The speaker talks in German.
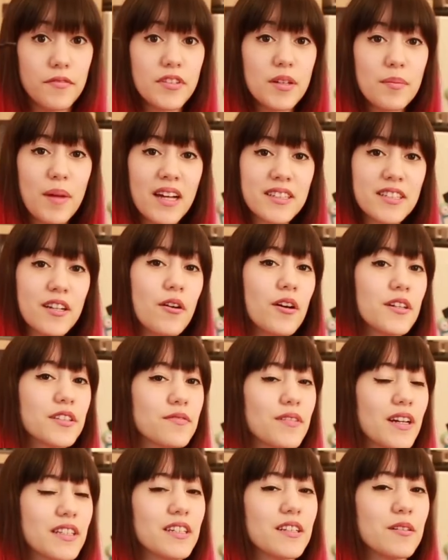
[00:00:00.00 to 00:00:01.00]
Wir machen ja
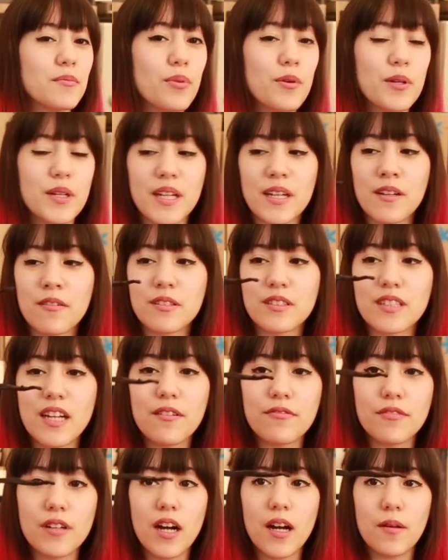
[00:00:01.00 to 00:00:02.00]
heute Vanillepudding und
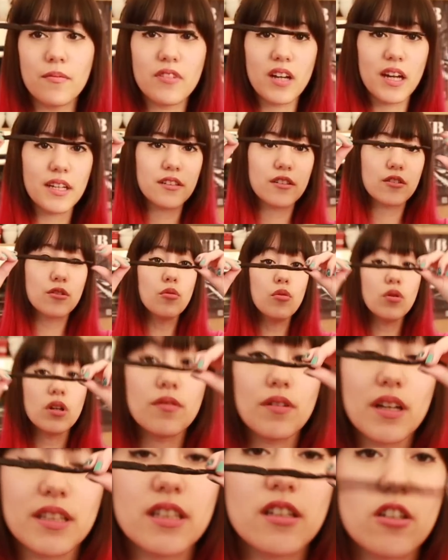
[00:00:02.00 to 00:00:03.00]
dafür haben wir eine
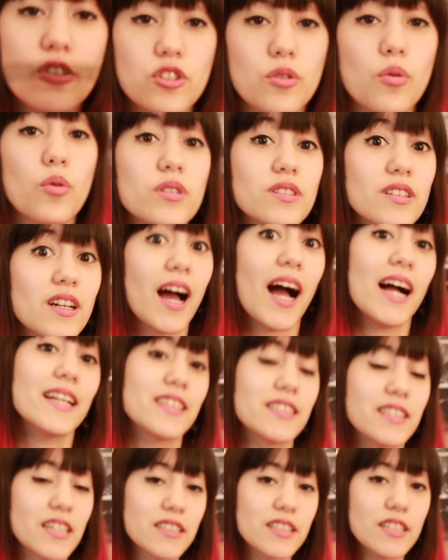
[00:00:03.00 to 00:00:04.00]
coole Vanilleschote.
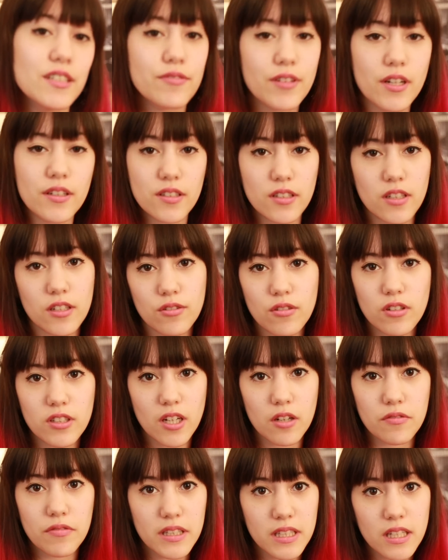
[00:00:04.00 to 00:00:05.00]
Alternativ könnt ihr
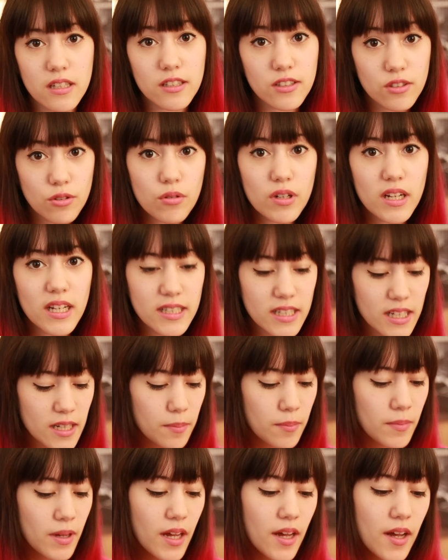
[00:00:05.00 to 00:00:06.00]
natürlich auch Vanillezucker
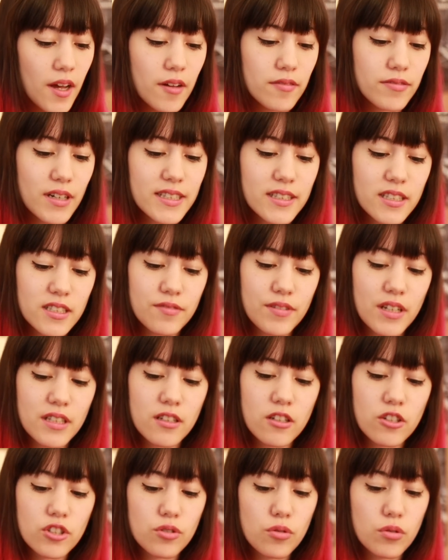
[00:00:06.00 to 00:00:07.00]
nehmen. Falls ihr eine
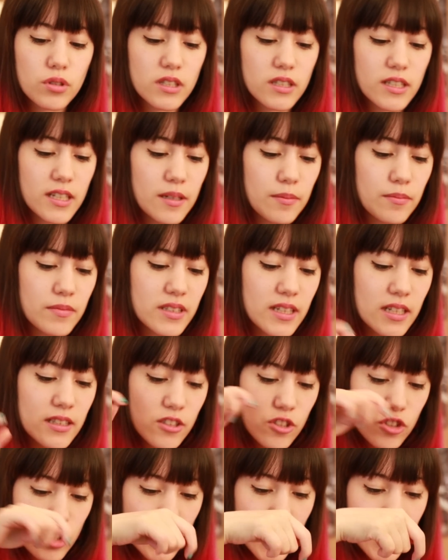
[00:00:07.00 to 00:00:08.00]
Vanilleschote nehmt,
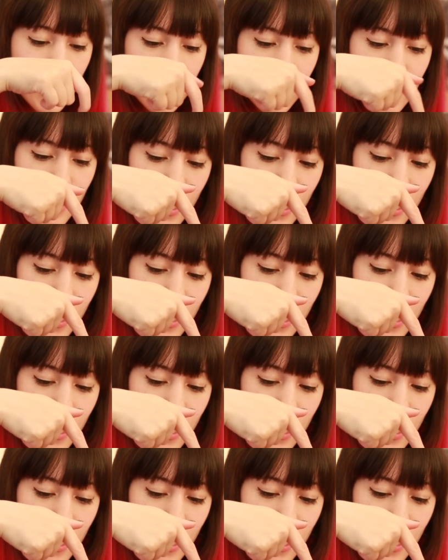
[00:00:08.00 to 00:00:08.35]
dann schneidet